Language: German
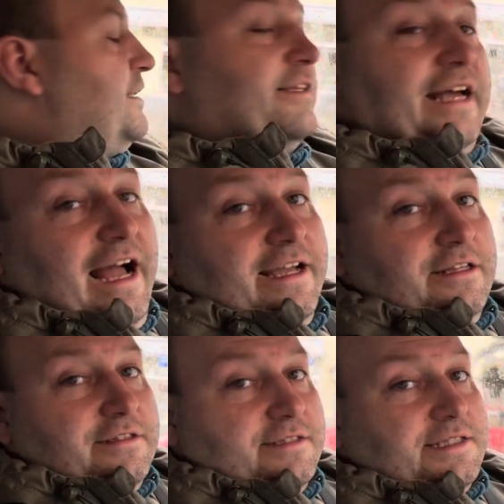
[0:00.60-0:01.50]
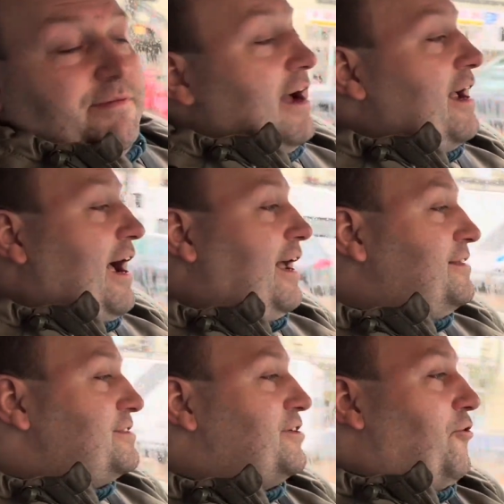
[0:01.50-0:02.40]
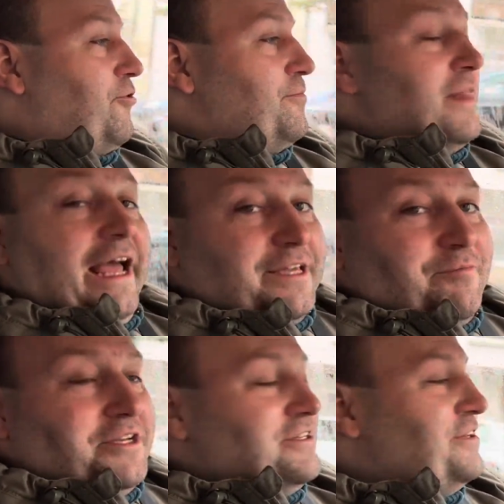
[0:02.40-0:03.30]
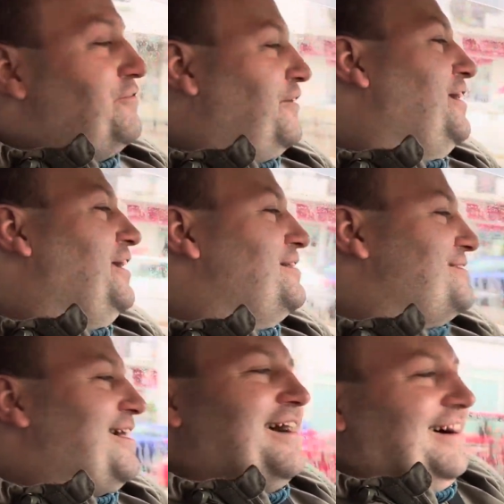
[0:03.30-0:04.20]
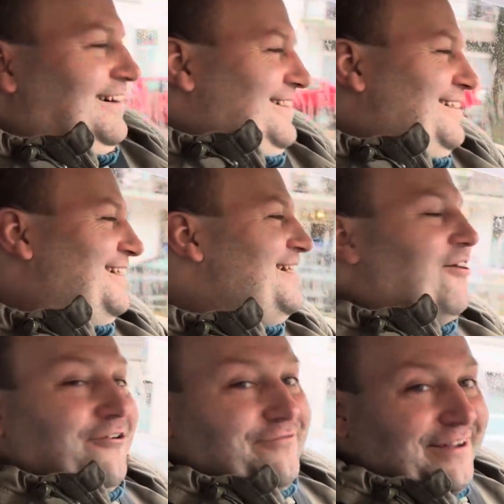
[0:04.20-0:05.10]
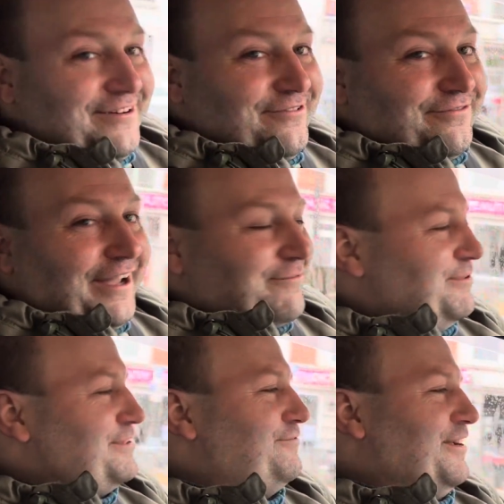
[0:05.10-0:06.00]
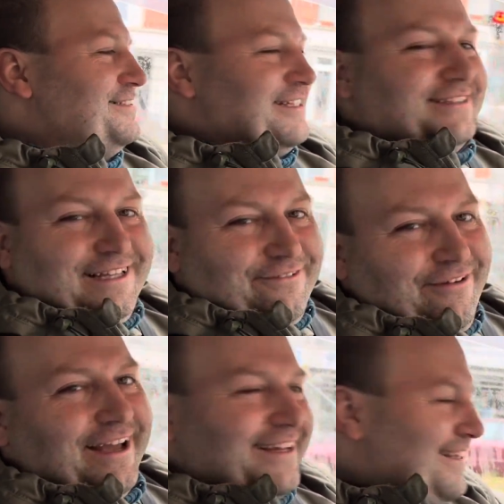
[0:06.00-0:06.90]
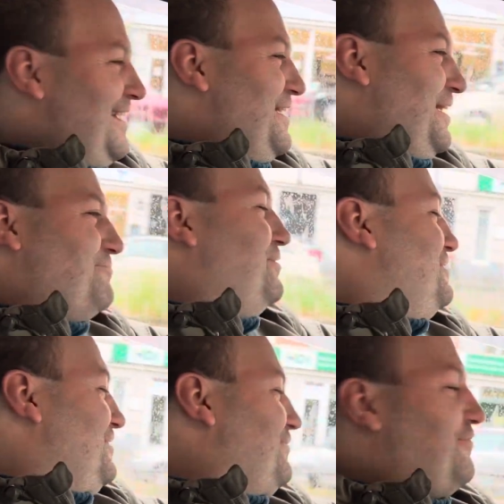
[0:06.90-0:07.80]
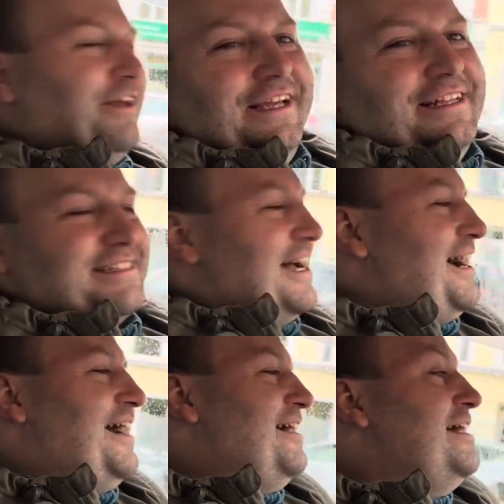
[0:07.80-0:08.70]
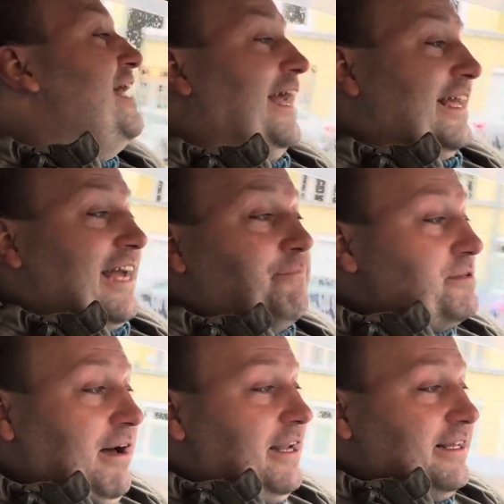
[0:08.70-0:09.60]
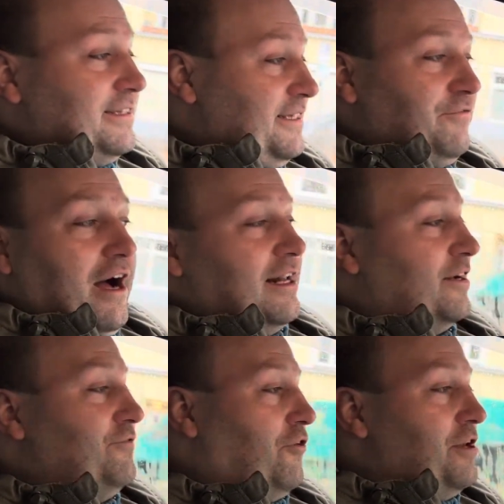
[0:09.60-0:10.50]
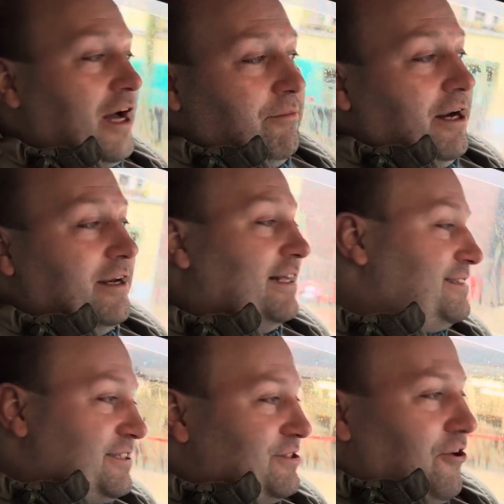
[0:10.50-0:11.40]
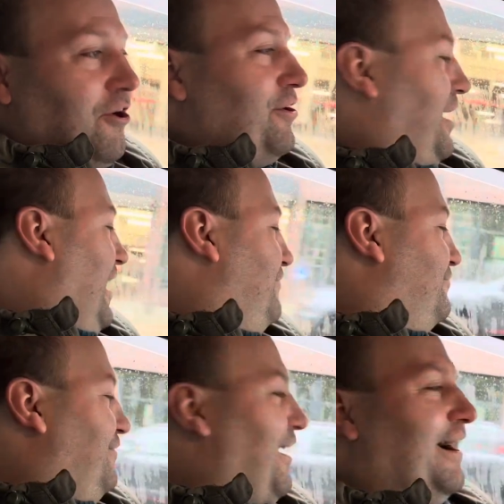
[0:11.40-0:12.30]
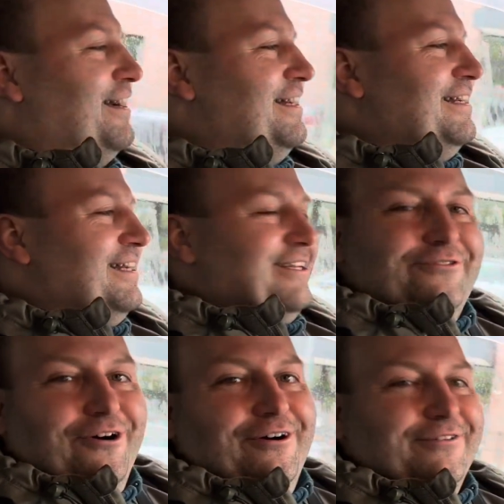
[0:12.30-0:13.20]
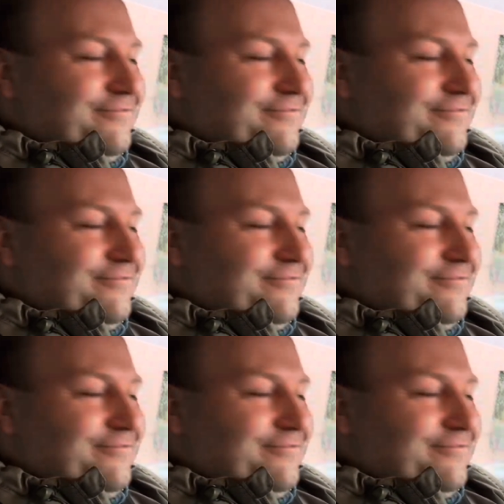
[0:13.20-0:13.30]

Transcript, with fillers: 3, 2, 1, go. Ich bin die Feser und wenn du frech bist, fese ich dich weg. Ich bin die Feser. Ich hab zwar nicht die Wahl gewonnen, aber das ist doch einfach nur.